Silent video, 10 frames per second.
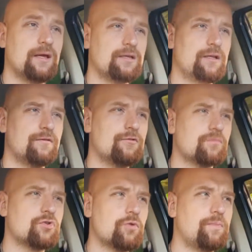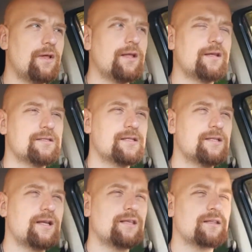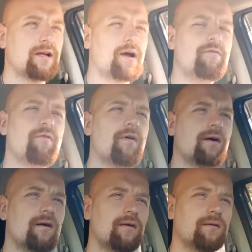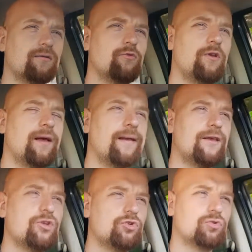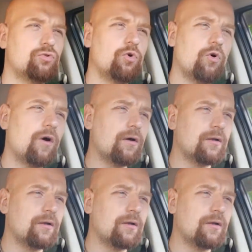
Дело в том, что планы о создании такового э, гуляли еще до